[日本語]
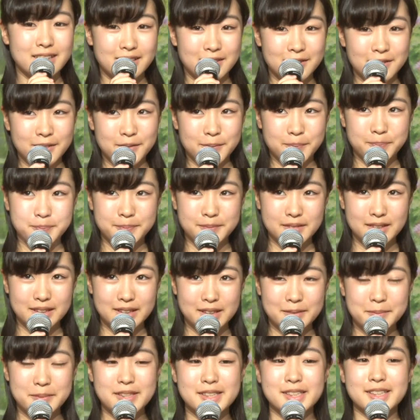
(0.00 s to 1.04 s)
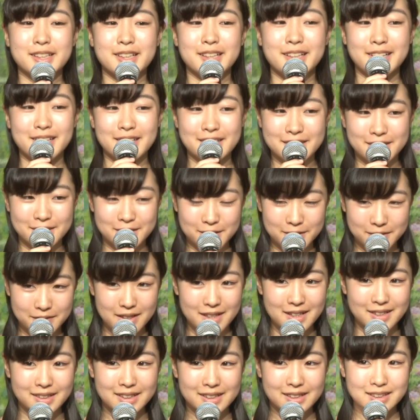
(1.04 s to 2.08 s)
と秘密の花園
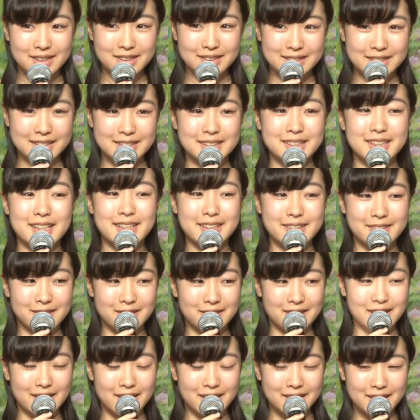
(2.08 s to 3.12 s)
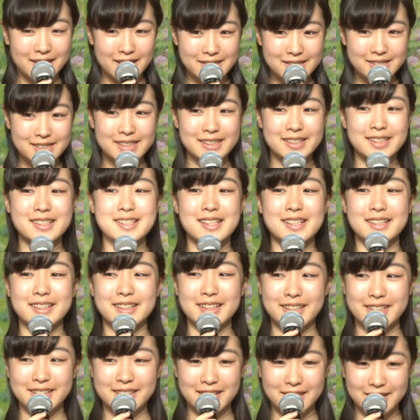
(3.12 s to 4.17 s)
は小さい頃から大好きな作
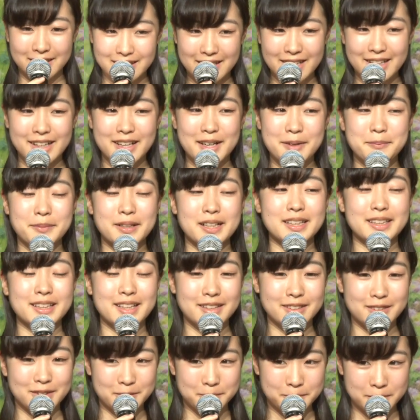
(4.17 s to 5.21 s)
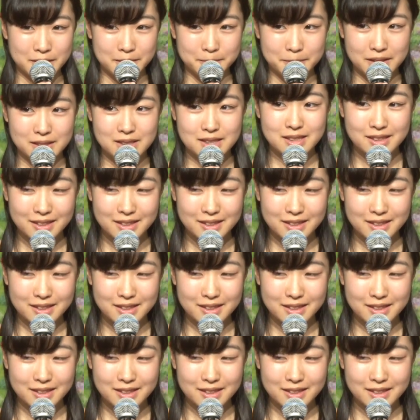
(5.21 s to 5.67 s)
品なので頑張りたいと思いま